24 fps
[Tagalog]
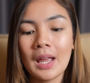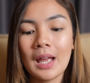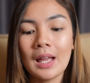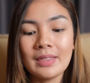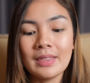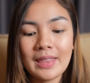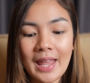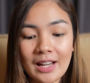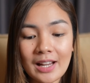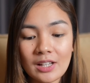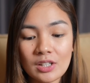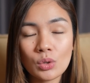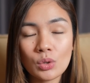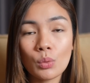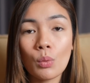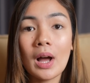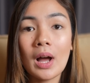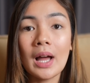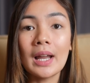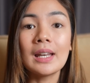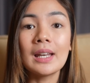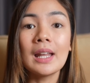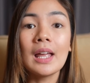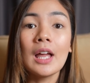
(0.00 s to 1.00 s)
Next
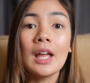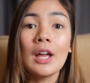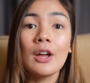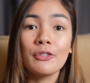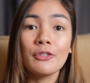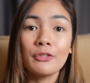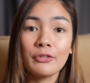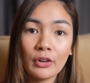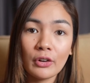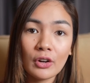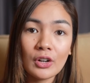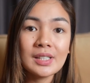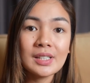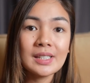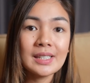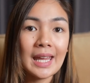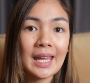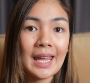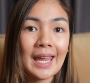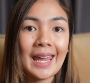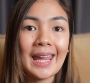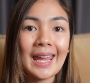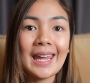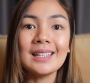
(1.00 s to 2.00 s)
one, first
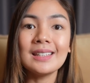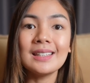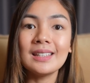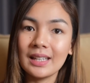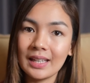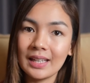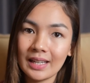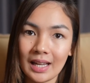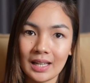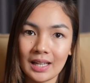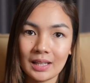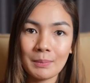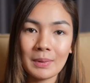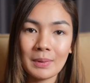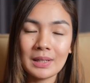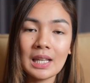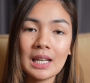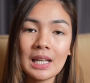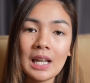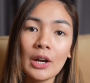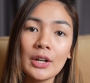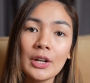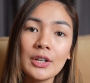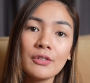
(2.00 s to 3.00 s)
aid kit.
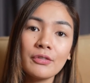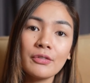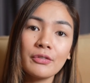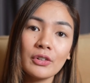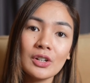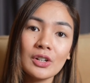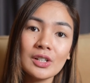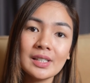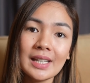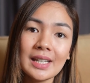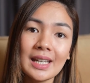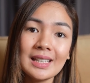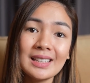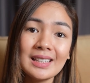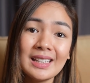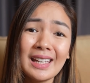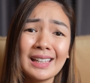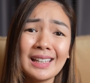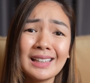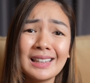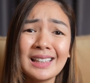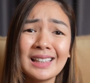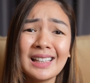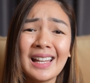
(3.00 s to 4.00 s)
Magdala kayo ng first aid
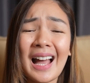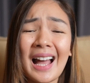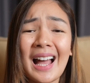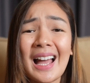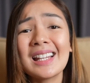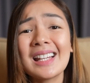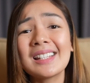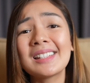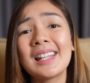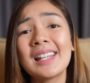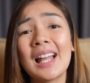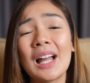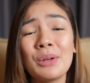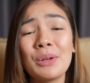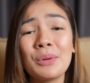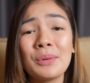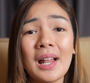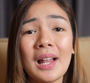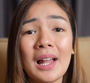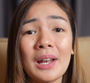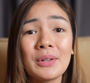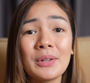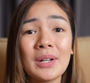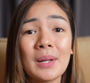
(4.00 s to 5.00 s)
kit, guys.
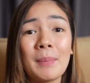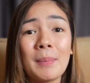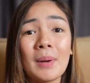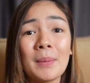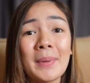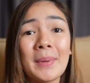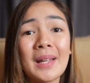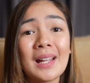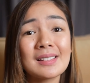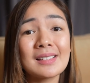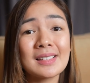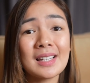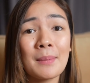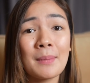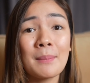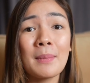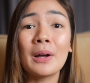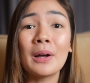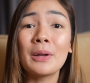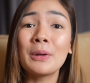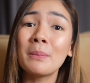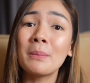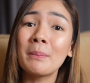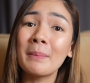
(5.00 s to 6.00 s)
Lalong-lalo na pag may kasama
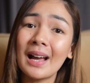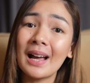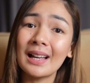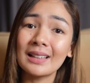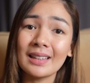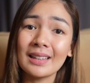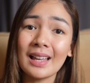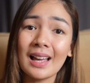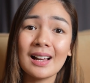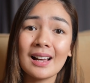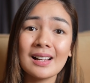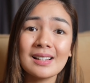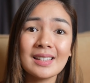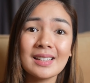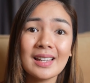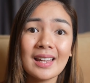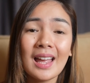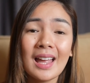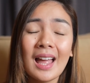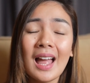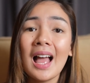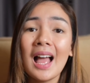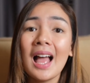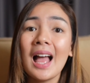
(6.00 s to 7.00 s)
kayong bata.
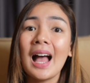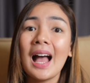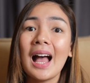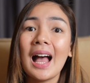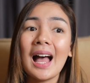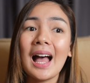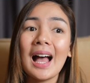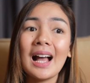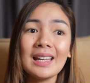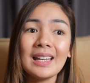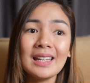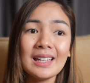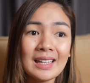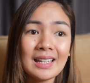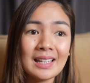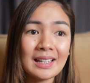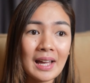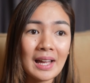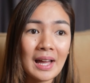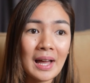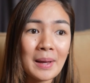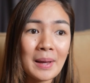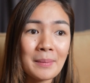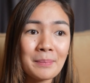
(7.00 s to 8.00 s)
Kasi, ang
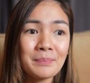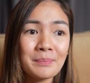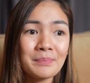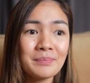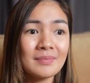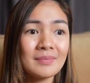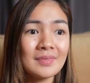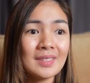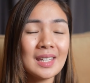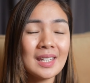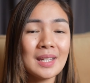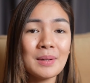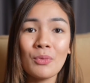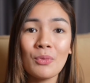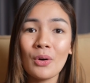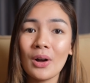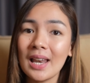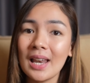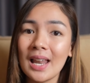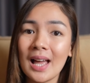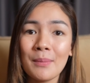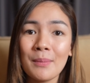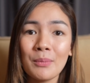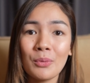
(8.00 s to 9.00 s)
hirap, hindi mo
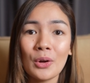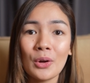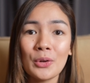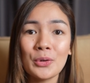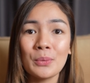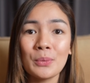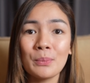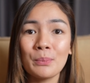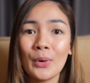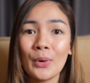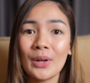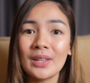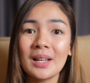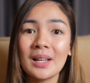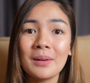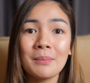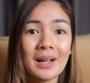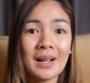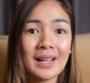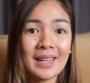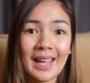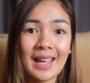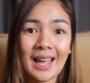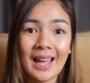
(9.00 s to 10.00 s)
alam kung anong pwedeng
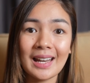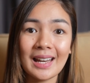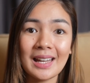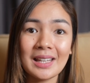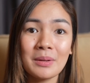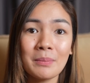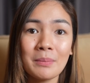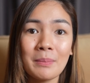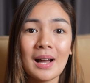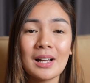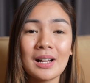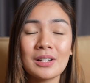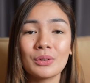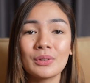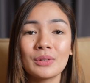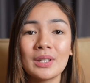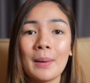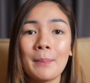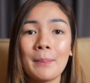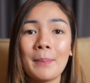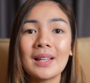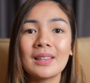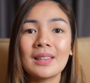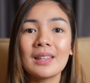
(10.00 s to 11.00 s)
mangyari, 'di ba? So
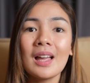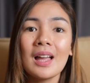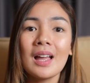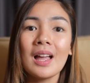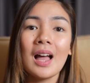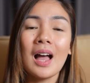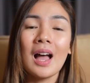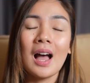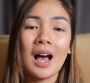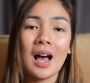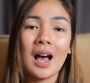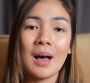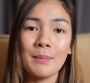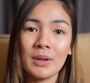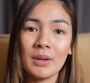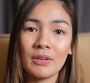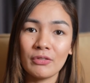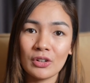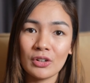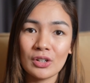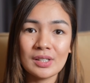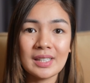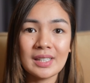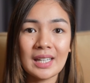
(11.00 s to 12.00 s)
dapat uh, may
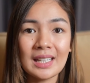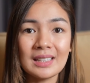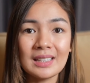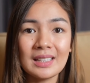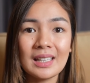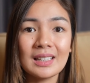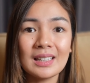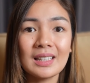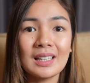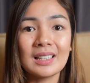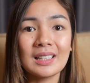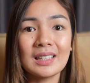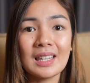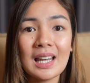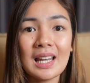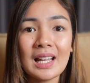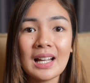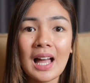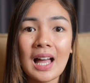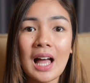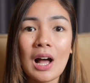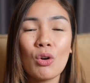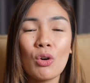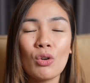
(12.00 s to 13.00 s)
first aid kit ka
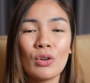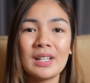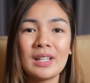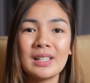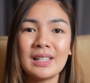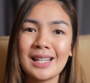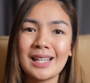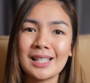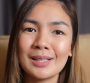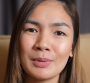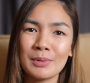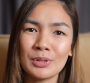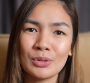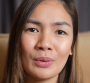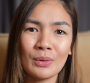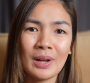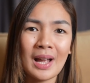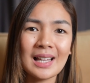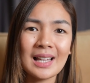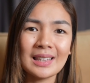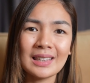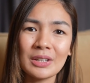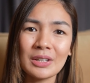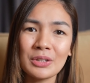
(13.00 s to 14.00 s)
talaga kung in case
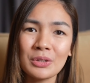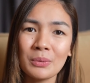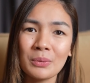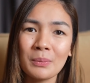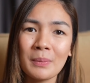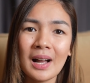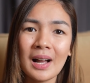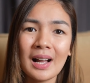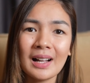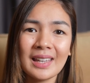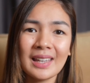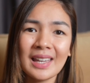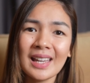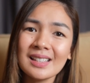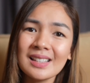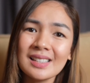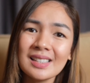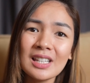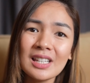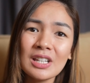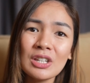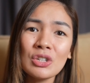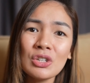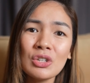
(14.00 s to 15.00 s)
masugatan yung mga kids
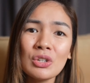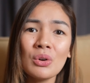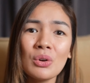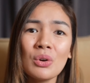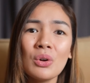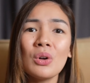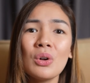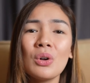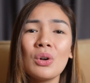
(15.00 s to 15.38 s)
ninyo,